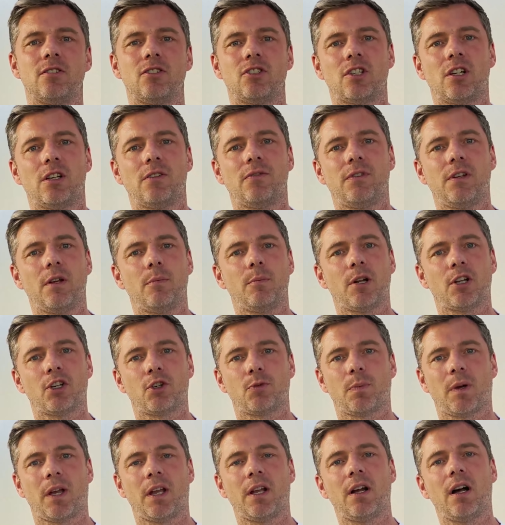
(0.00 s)
stellt viermal einen
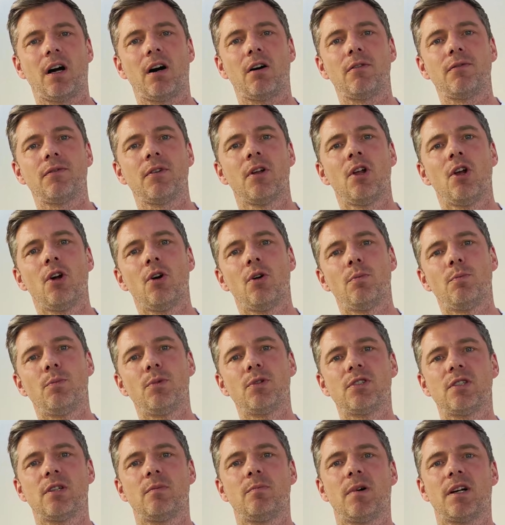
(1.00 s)
Sprenger auf und
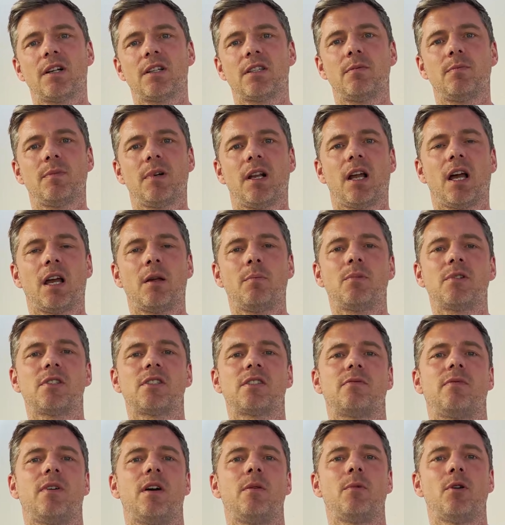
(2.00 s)
müsst den maximal ein bis
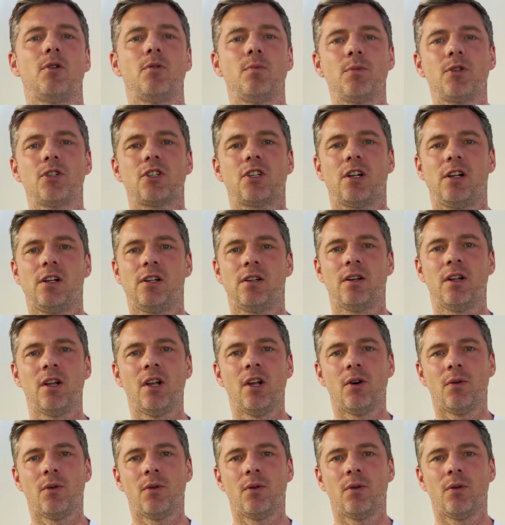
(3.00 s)
zweimal umstellen.